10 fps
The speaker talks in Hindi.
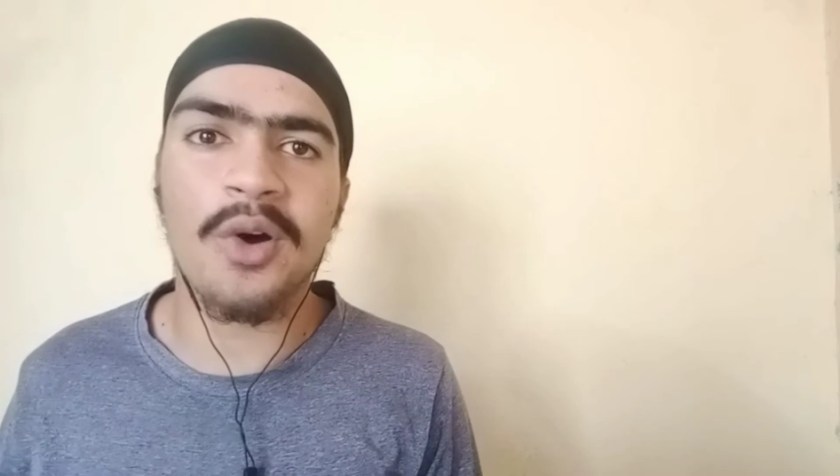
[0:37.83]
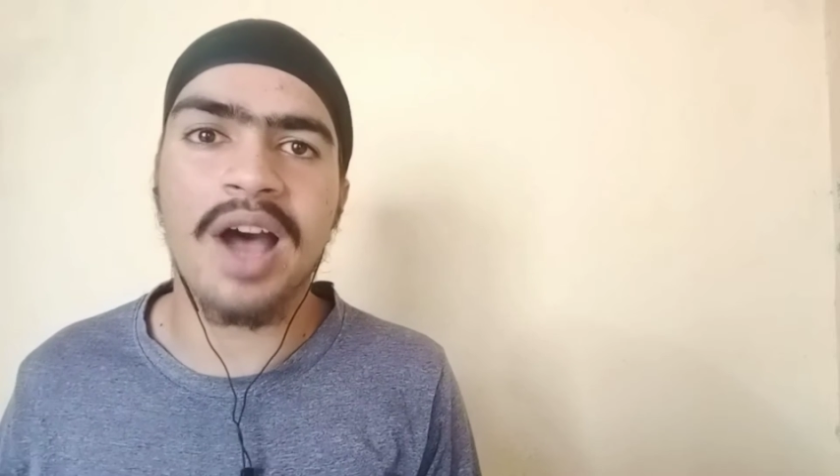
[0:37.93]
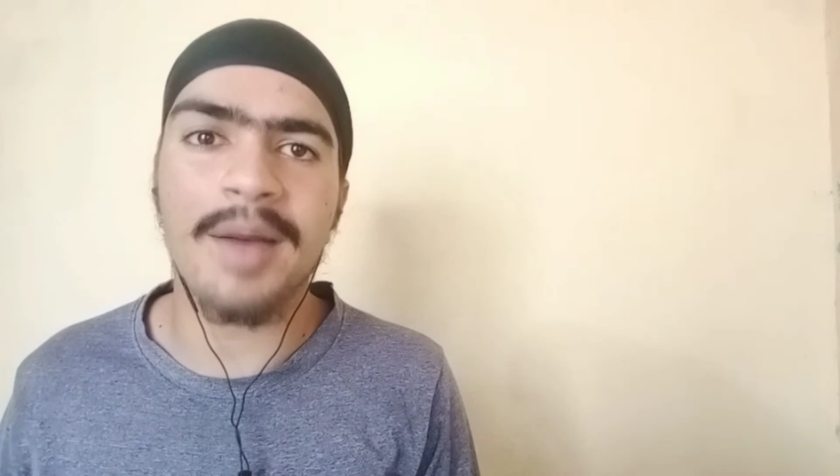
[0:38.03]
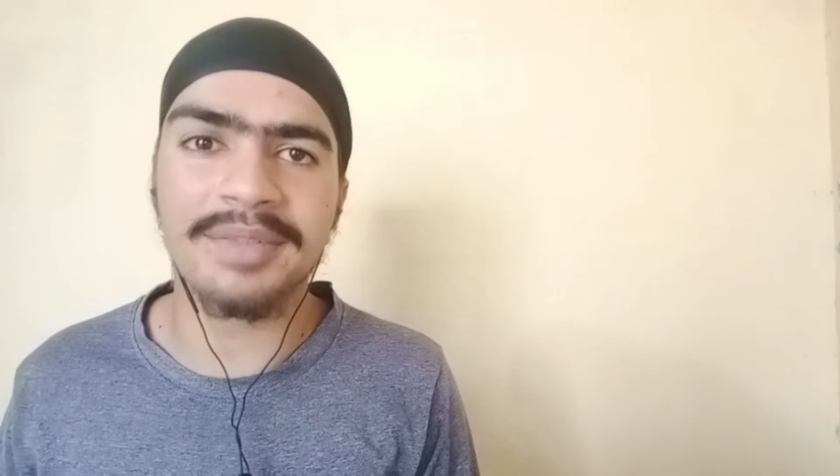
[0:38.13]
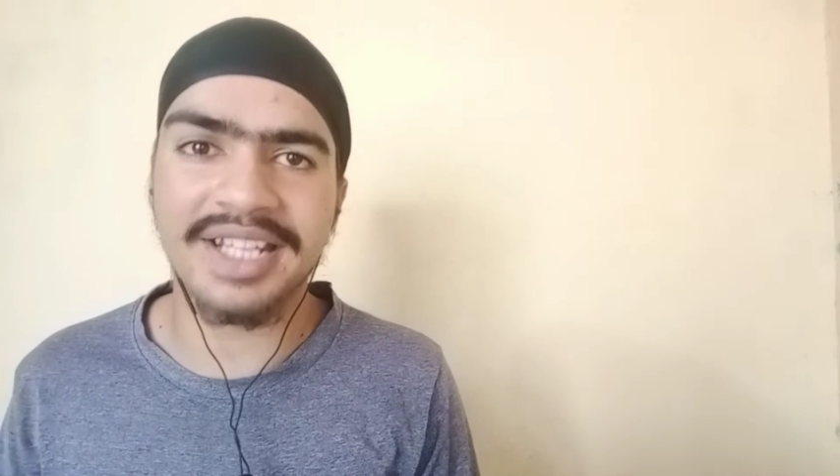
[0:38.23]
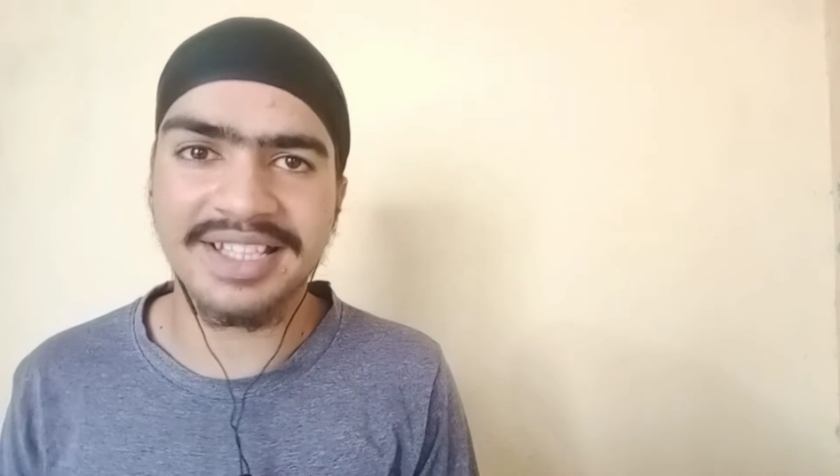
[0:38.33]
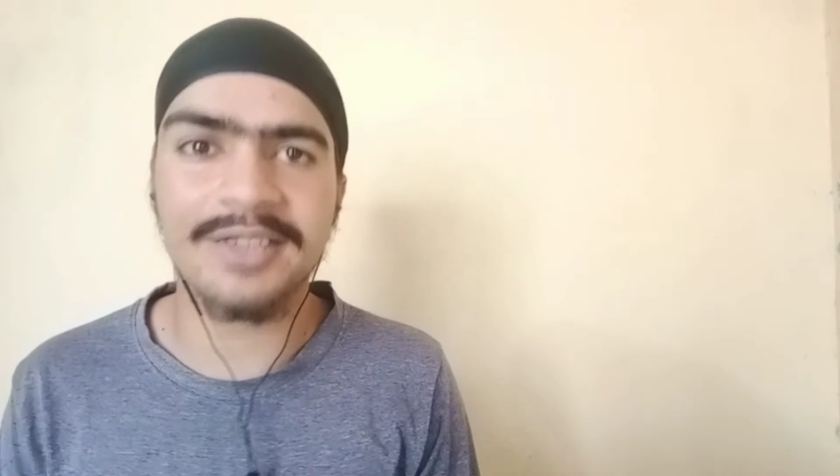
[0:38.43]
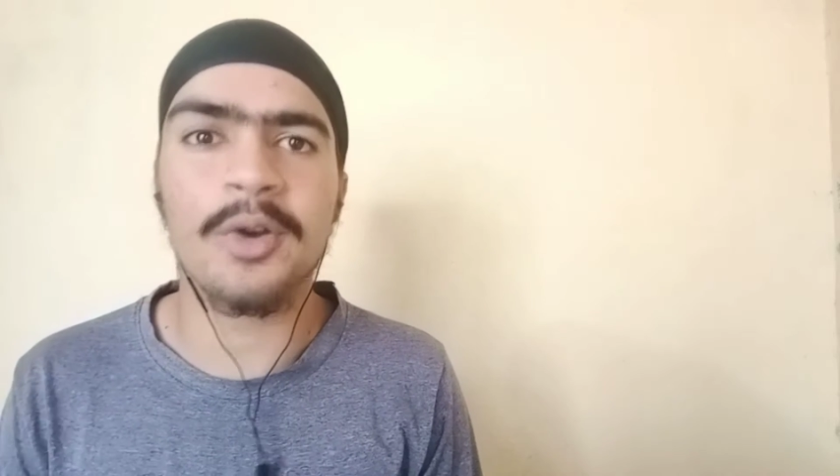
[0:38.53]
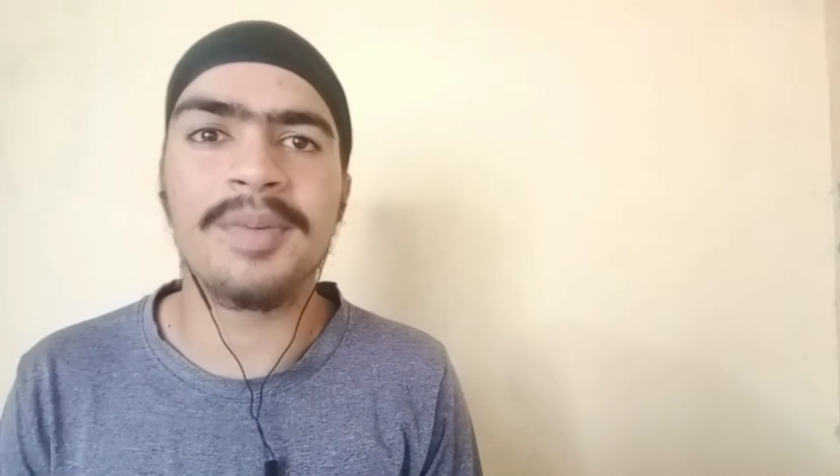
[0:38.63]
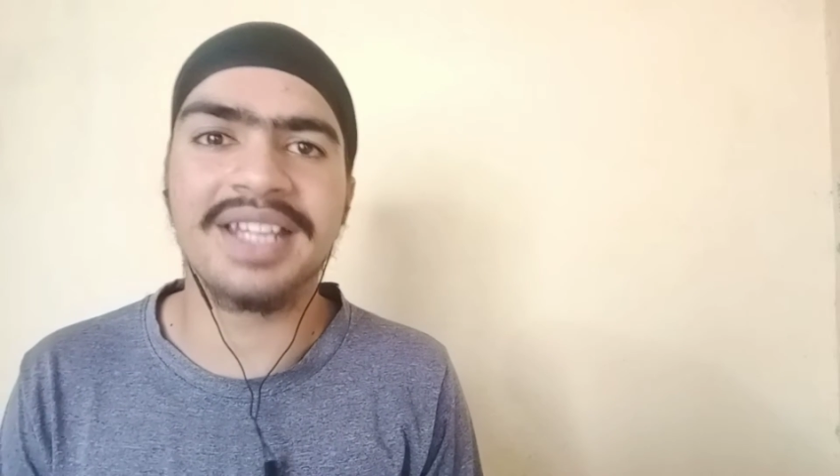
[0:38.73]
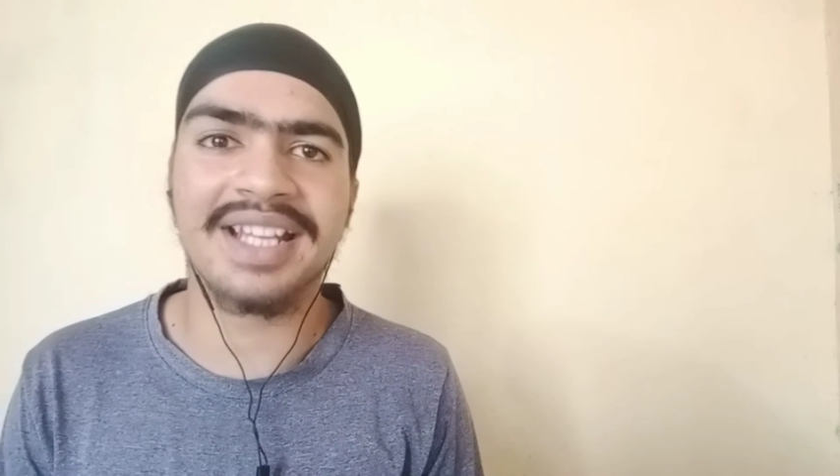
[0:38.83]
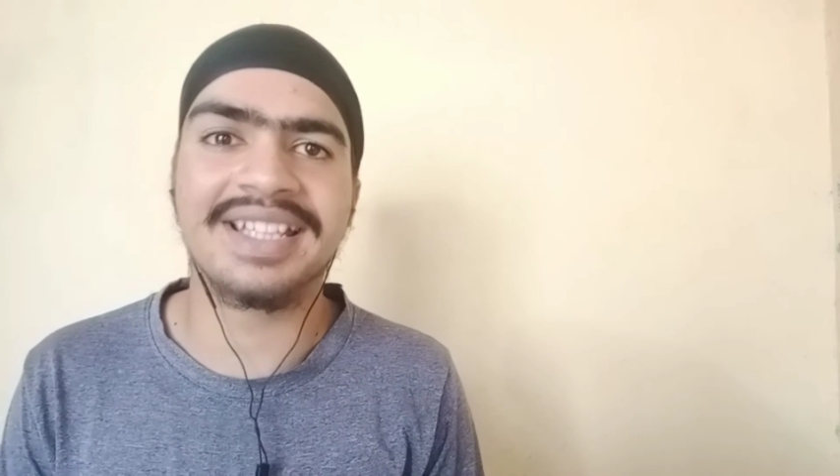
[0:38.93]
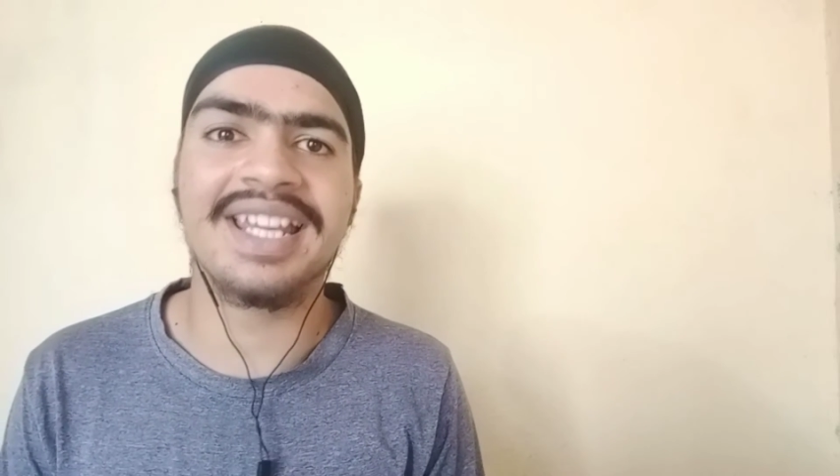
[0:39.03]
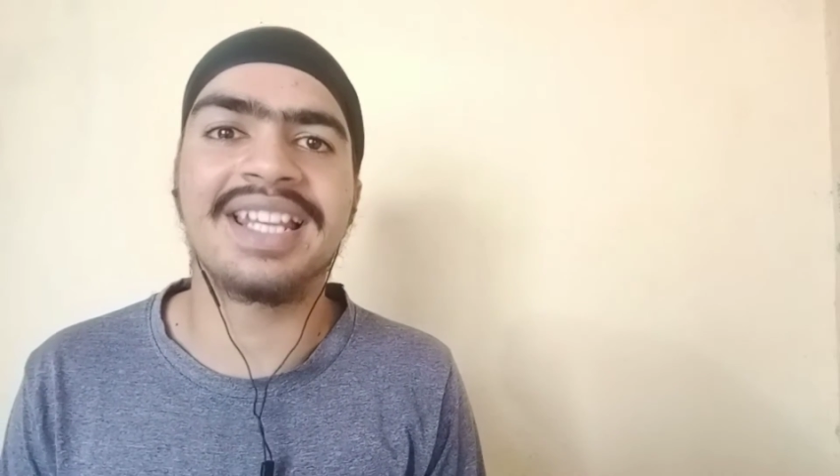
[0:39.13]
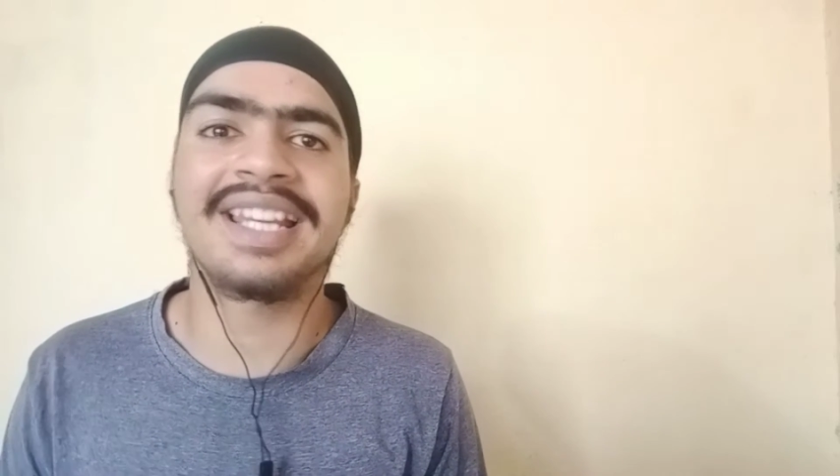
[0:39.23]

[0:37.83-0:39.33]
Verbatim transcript: हम टीजर को भी देखते हैं